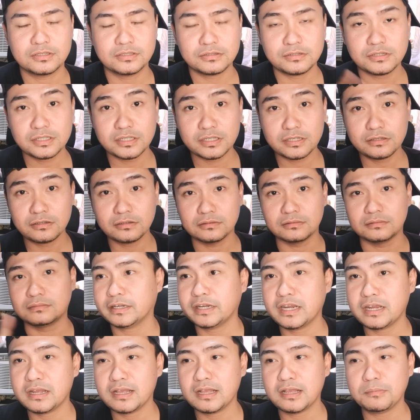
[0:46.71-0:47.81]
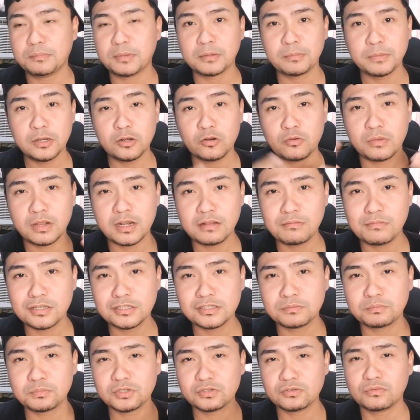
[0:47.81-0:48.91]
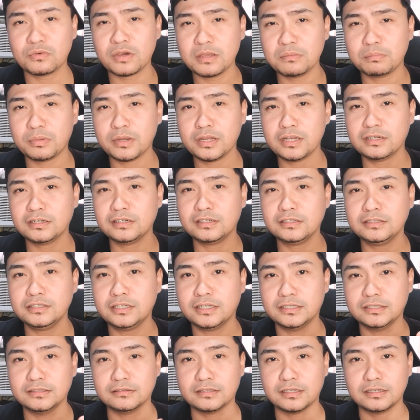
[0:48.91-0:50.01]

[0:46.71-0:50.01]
So isa yon. Kaya pag may lumalabas na piso wifi na ganyan,